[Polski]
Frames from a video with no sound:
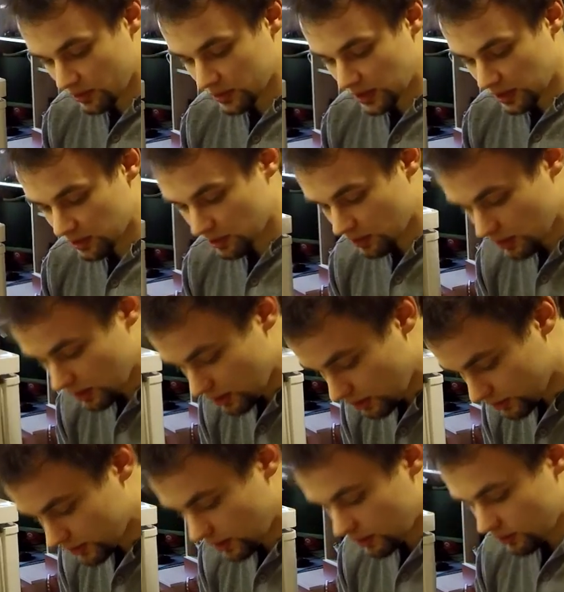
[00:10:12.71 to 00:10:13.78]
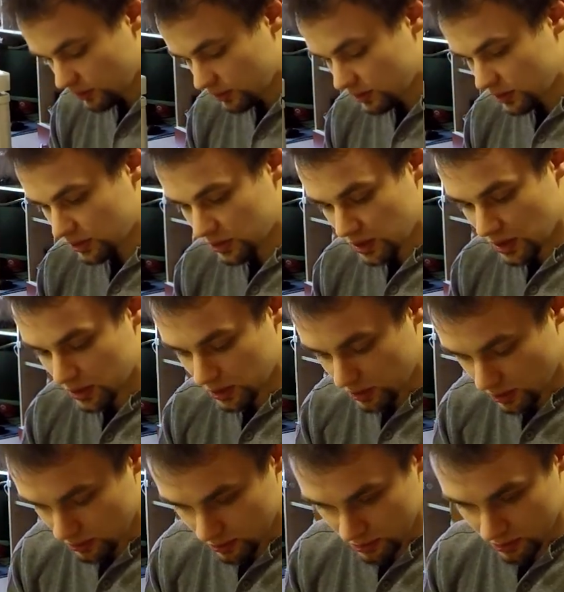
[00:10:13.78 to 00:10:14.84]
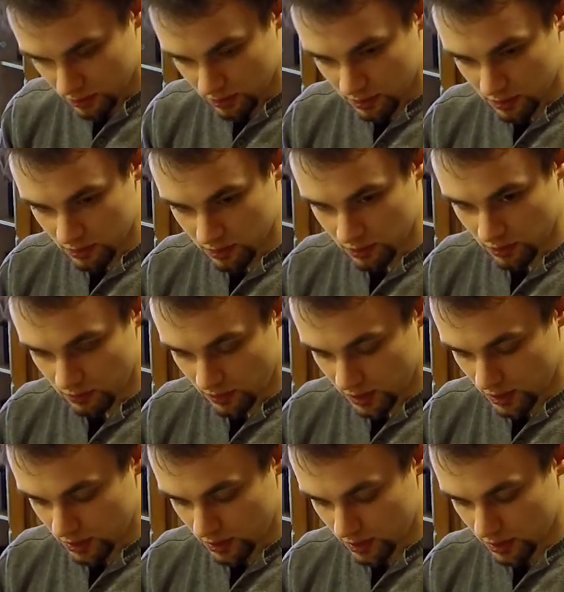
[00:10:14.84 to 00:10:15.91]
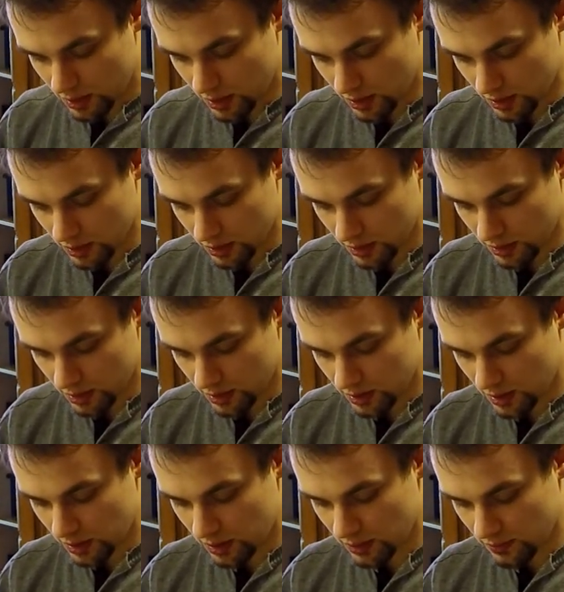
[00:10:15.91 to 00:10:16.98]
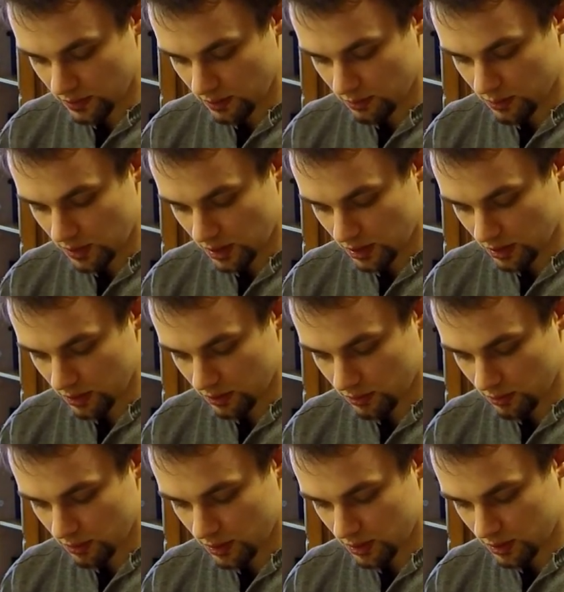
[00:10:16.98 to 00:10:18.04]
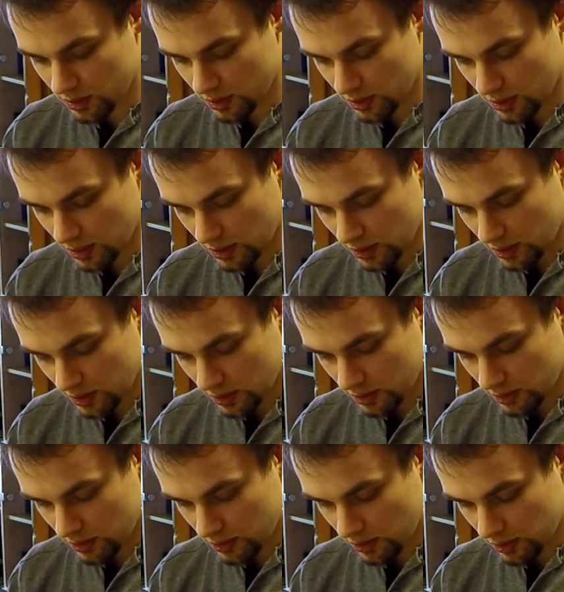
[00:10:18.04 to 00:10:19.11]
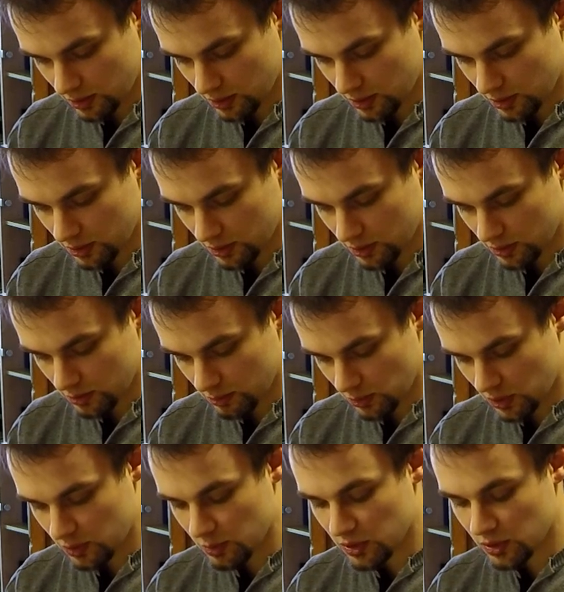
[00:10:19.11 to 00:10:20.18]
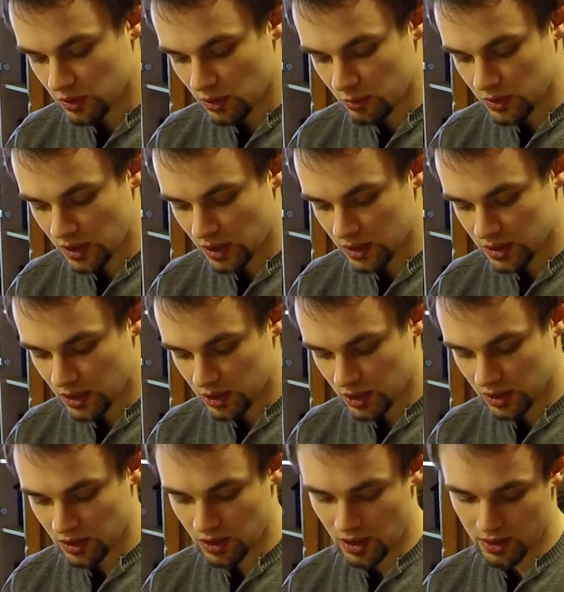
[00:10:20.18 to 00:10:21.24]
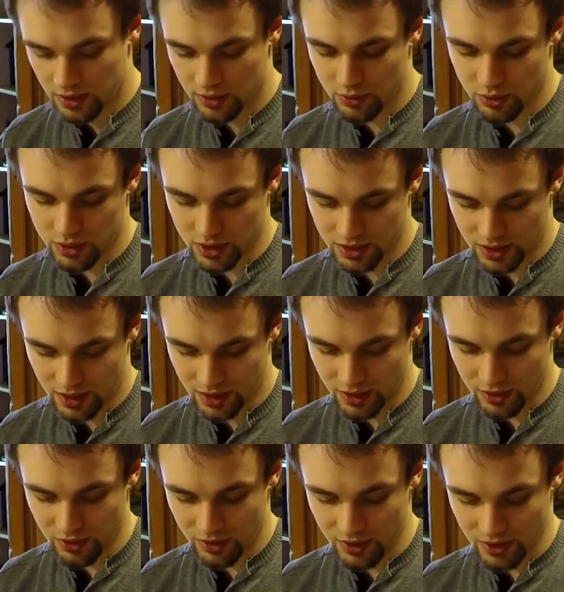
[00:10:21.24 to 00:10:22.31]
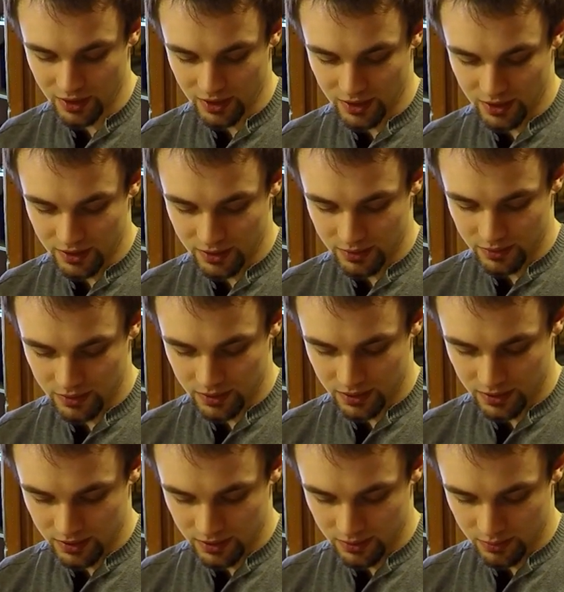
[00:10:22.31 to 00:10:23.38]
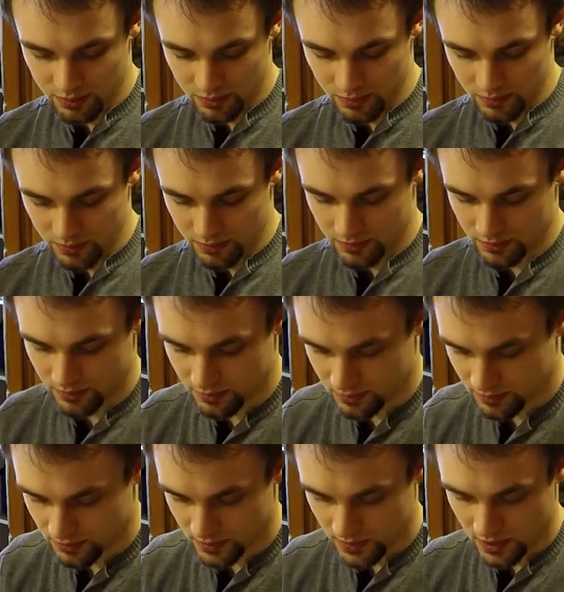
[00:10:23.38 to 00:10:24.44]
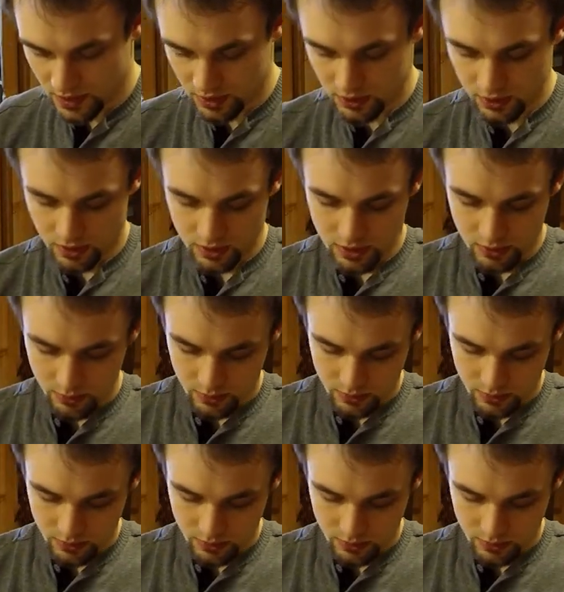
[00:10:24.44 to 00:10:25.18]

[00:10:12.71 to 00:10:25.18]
Ostatnio, ostatnio dosyć często no uważaj na te, na statywy, bo jak któryś dotkniesz... Mogliśmy to zrobić z jakiejś saszetki, a nie kurczę z takiego... Machaj. Ale co, tym?